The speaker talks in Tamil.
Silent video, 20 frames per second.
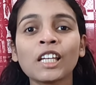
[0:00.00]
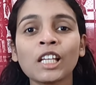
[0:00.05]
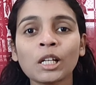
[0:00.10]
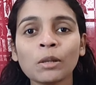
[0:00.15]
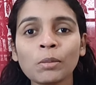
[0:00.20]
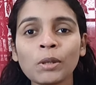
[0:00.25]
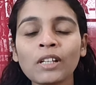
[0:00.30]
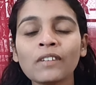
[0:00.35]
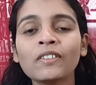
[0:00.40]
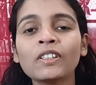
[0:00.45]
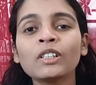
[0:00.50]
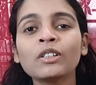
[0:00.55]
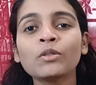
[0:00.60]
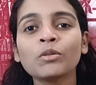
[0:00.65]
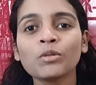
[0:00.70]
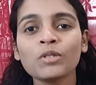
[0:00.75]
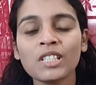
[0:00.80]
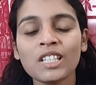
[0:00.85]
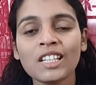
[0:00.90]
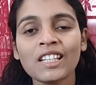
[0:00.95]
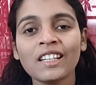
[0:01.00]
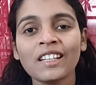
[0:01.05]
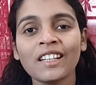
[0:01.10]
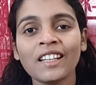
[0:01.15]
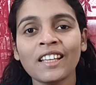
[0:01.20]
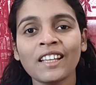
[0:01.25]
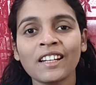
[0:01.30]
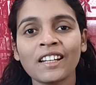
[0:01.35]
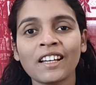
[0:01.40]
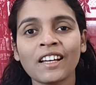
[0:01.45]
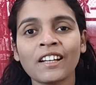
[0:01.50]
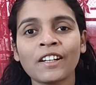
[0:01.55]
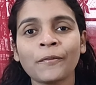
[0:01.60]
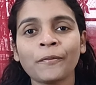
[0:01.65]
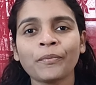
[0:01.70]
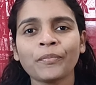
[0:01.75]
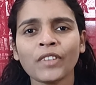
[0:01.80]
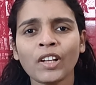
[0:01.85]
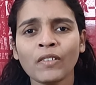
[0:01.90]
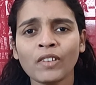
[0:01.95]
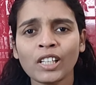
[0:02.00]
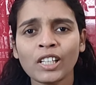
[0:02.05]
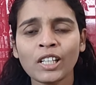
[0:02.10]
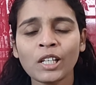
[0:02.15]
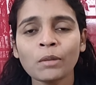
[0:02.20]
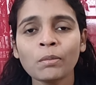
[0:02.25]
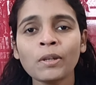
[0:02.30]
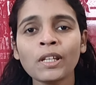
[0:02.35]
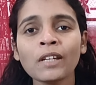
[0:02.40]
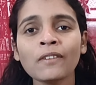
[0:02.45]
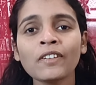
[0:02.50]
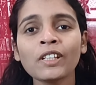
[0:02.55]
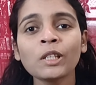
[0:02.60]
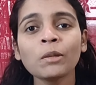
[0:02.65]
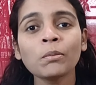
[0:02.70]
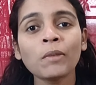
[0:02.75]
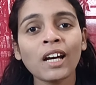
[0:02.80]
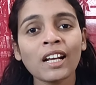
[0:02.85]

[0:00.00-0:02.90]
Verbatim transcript: கிருபியை வந்து ஊற்றிக்கிட்டே இருக்காரு அவர் கிருபியை வந்து